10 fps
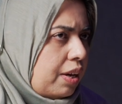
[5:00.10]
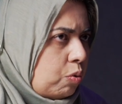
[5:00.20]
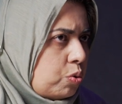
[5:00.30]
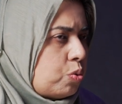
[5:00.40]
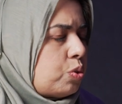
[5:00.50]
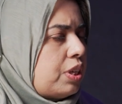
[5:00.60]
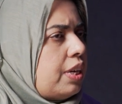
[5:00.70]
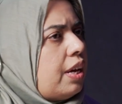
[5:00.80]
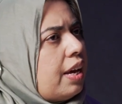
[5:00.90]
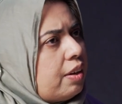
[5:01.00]
एक खसूस
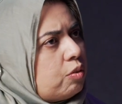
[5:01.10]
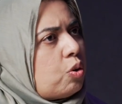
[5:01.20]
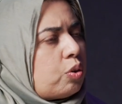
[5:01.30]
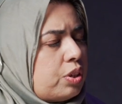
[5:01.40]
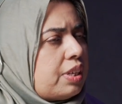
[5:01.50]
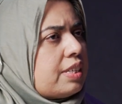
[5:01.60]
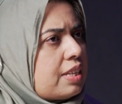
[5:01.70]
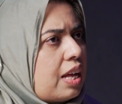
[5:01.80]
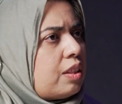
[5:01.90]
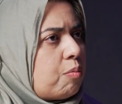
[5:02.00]
एक डॉक्टर के
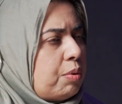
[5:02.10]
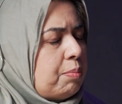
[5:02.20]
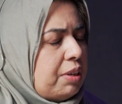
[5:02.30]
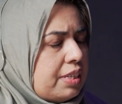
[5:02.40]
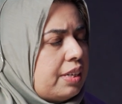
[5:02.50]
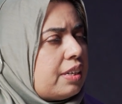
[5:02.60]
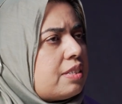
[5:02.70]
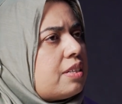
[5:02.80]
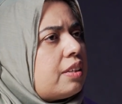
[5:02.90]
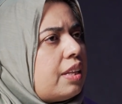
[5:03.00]
साथ अपनी मीटिंग कर
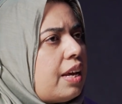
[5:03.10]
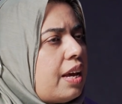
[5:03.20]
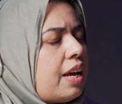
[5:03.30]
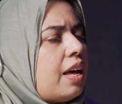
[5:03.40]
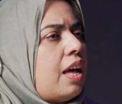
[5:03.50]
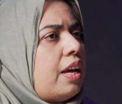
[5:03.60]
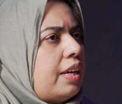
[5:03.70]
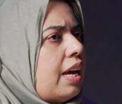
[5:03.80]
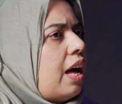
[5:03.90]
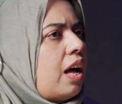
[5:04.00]
सकते हैं
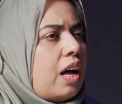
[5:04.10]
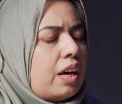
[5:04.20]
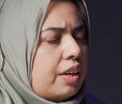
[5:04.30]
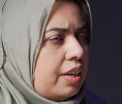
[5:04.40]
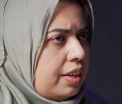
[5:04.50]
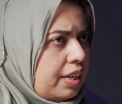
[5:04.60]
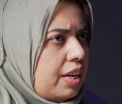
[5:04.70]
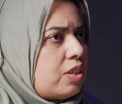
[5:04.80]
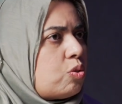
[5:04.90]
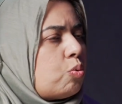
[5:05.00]
या अगर इन
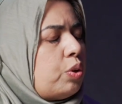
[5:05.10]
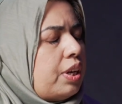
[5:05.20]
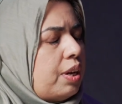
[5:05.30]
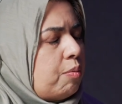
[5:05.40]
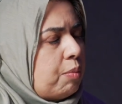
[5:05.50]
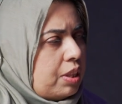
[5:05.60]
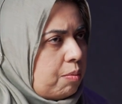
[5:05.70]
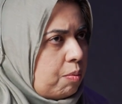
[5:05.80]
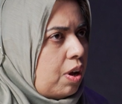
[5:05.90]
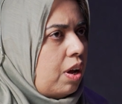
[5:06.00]
केस उनके
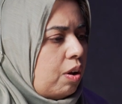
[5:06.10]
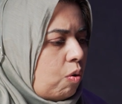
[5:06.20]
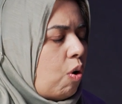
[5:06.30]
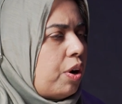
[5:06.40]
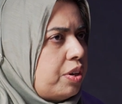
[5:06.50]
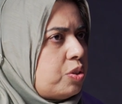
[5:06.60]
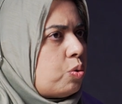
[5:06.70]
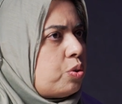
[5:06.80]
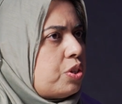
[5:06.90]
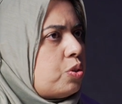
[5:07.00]
मतलब और
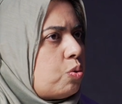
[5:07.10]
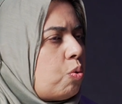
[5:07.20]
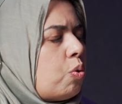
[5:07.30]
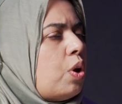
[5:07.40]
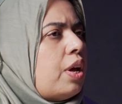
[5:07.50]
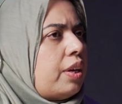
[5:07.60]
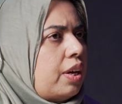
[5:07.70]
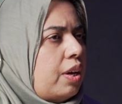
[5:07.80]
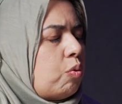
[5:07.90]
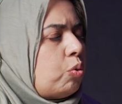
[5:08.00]
रिसोर्सेज हों
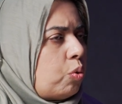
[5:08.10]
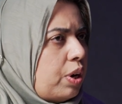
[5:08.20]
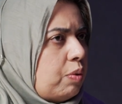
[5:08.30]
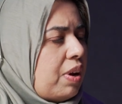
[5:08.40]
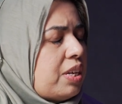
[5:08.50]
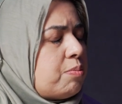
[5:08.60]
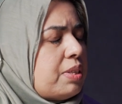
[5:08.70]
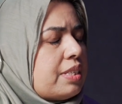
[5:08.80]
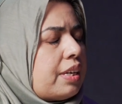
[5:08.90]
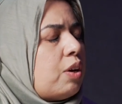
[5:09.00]
कि उनको एडवाइस मिल
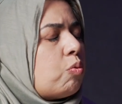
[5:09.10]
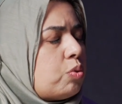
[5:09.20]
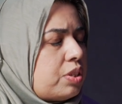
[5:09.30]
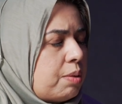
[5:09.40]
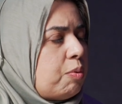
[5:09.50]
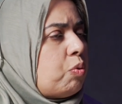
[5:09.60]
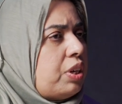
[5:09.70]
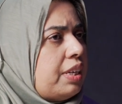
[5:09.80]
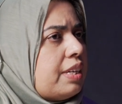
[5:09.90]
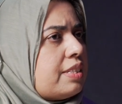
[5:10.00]
सके उनसे भी वो
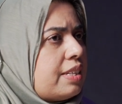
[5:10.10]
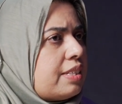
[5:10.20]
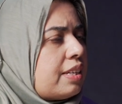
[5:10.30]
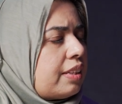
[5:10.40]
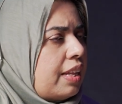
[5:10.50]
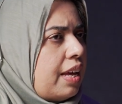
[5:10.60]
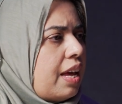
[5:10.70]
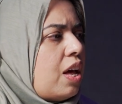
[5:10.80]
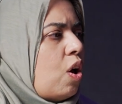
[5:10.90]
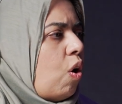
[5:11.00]
डिटेल्स दे सकते
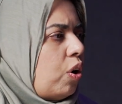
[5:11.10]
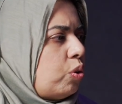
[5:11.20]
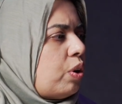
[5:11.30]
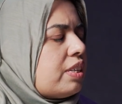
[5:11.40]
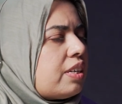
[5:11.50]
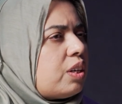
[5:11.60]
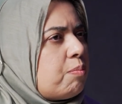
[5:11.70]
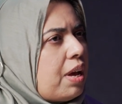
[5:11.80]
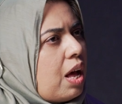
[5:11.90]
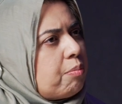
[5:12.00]
हैं और थोड़ा सा अगर
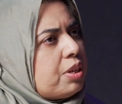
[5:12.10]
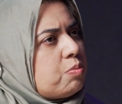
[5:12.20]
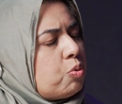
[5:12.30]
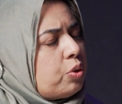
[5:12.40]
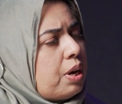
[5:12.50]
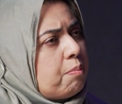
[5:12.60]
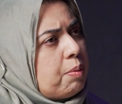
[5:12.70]
मैं आपके इस प्रोग्राम